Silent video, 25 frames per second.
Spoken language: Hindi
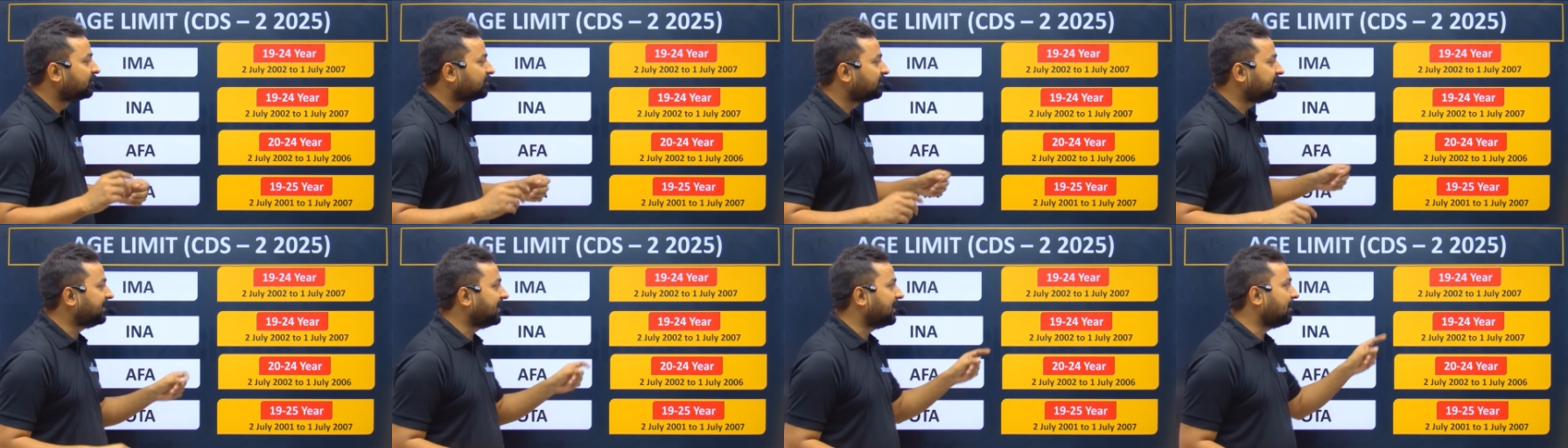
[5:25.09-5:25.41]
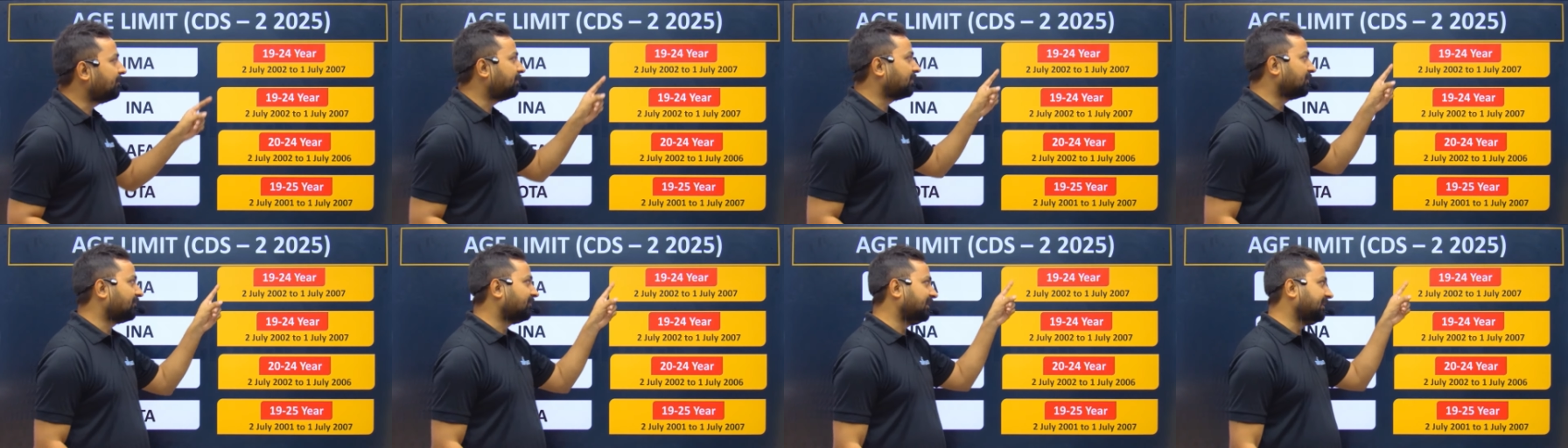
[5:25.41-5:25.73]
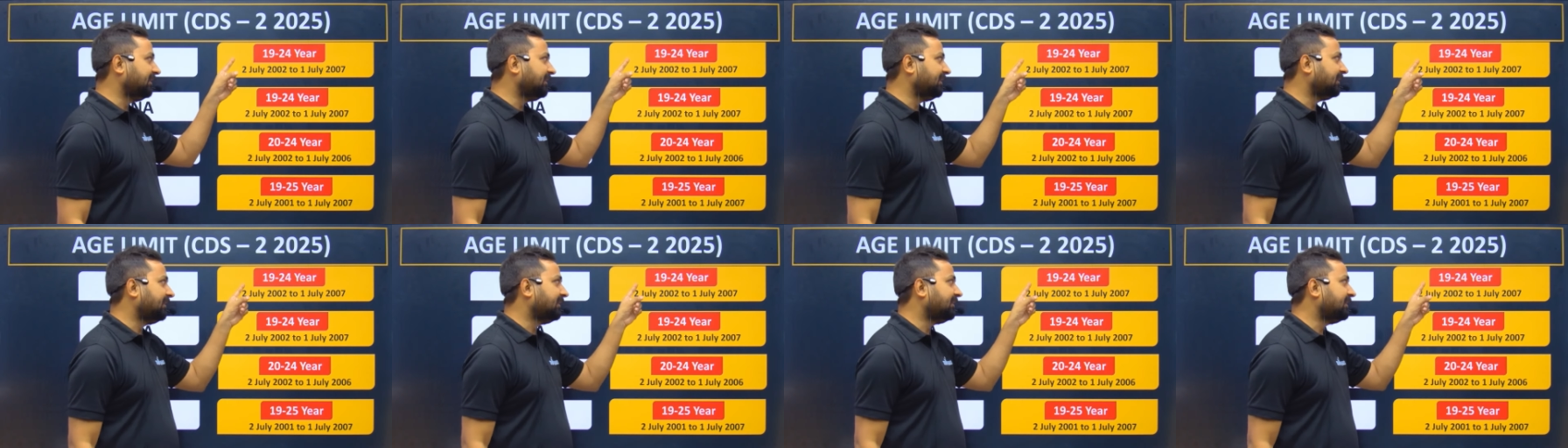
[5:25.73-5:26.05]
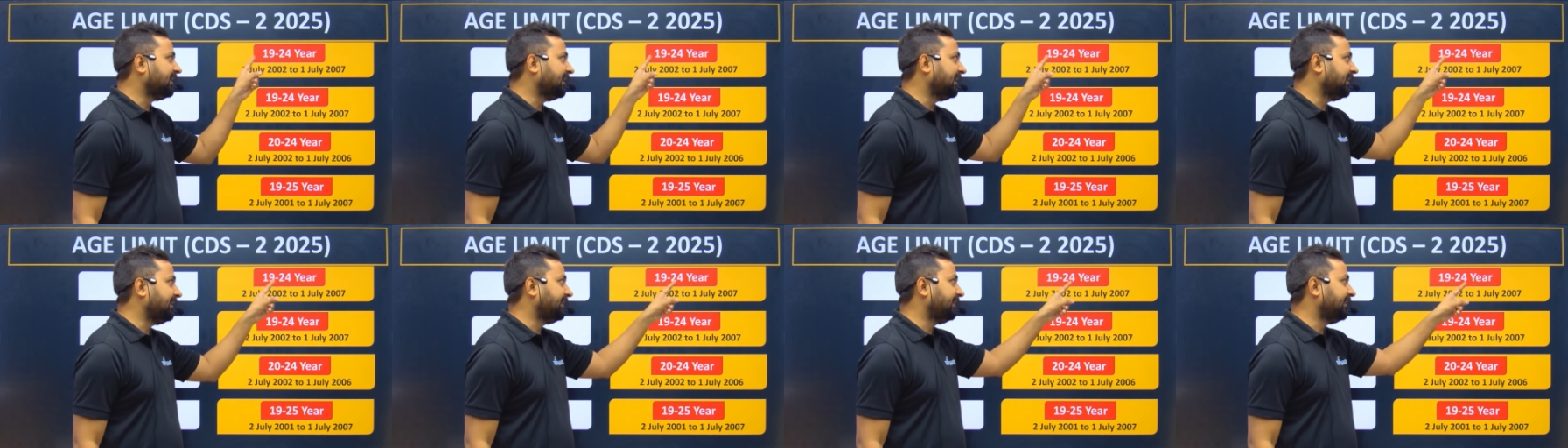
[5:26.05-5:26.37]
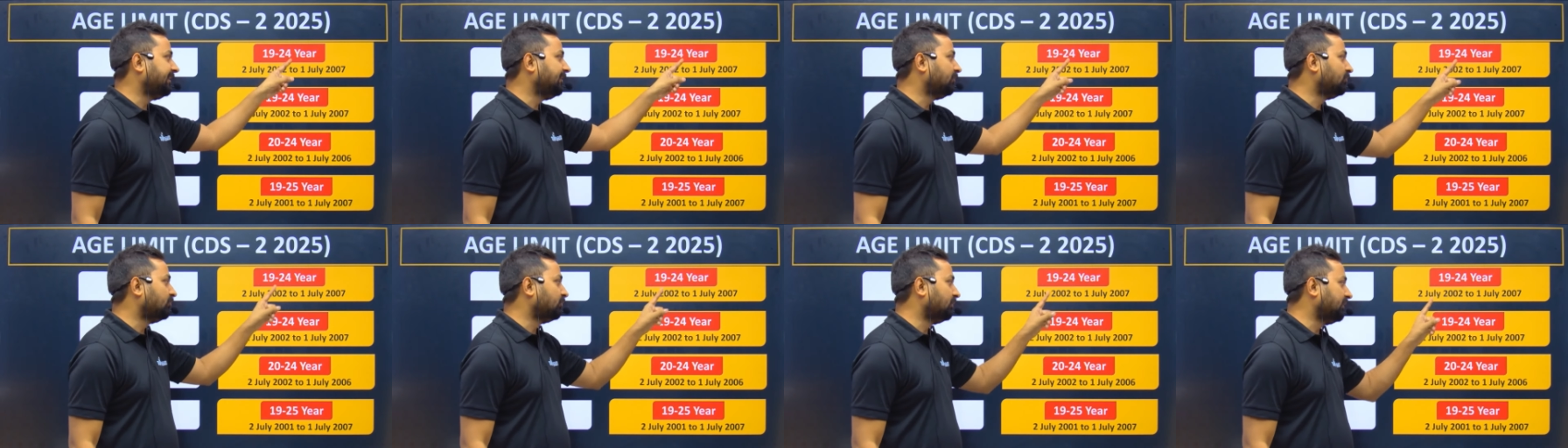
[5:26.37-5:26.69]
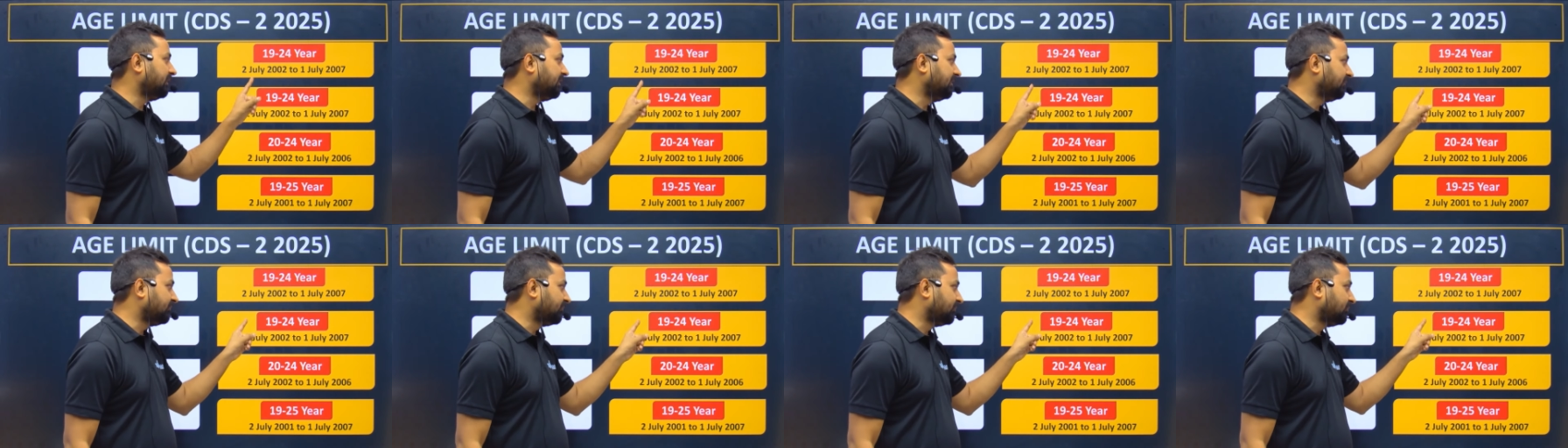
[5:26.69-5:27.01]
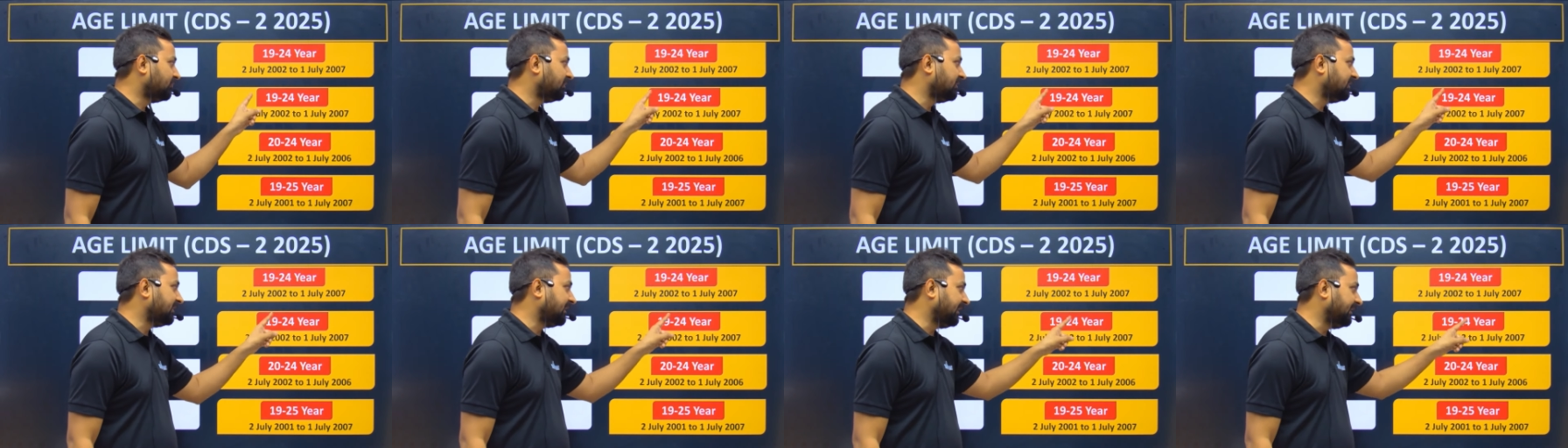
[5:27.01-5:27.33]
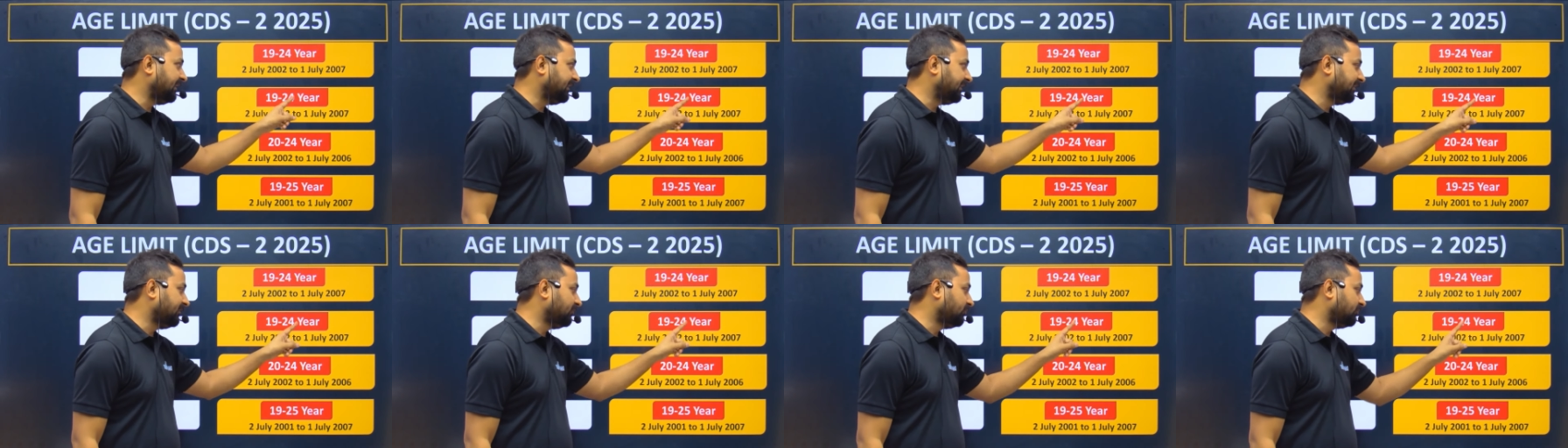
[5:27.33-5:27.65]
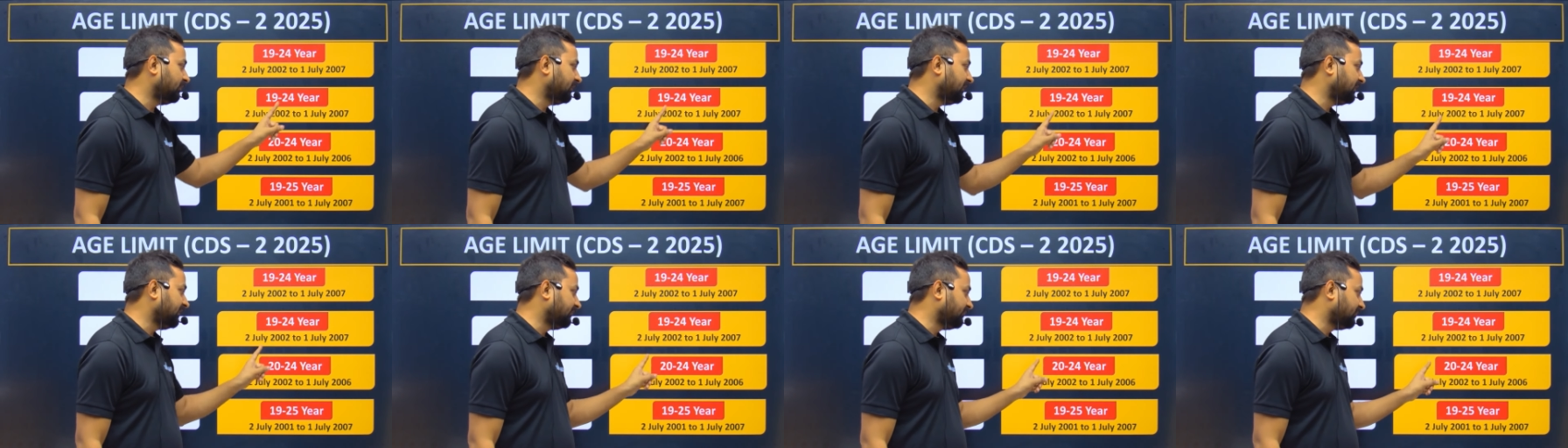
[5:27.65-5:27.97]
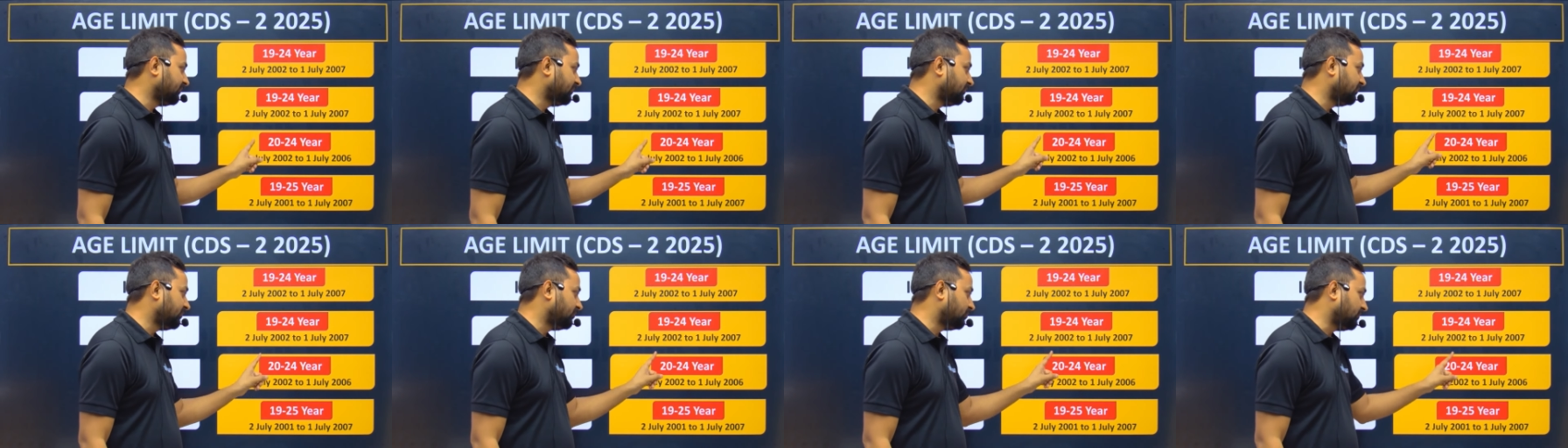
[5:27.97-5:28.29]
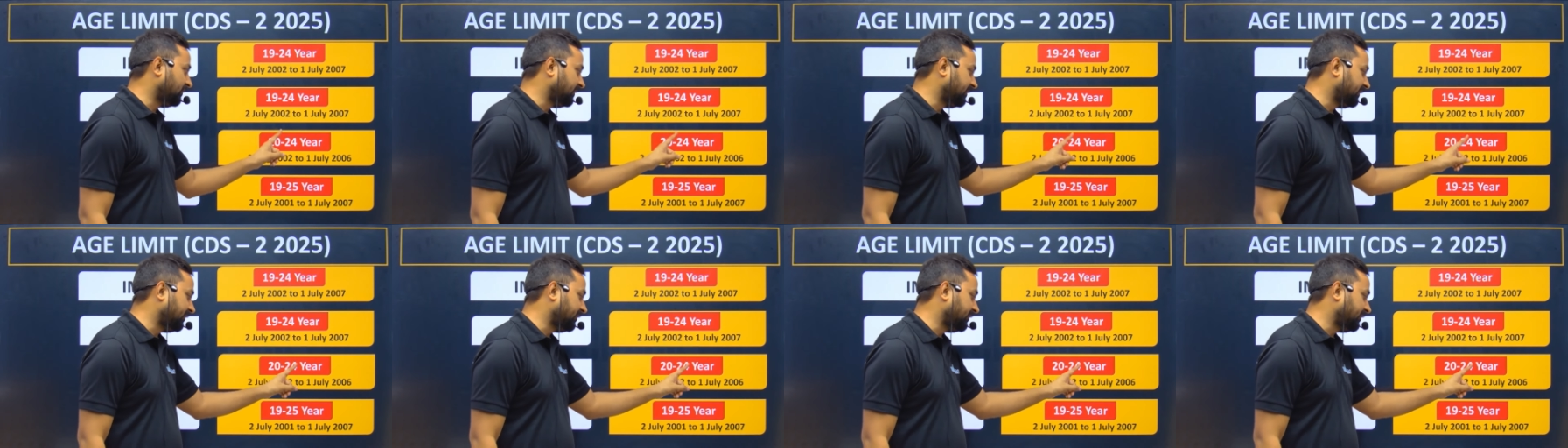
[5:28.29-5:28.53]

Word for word: तो यहां पर वही है नाइनटीन ट्वेंटी फोर नाइनटीन ट्वेंटी फोर ट्वेंटी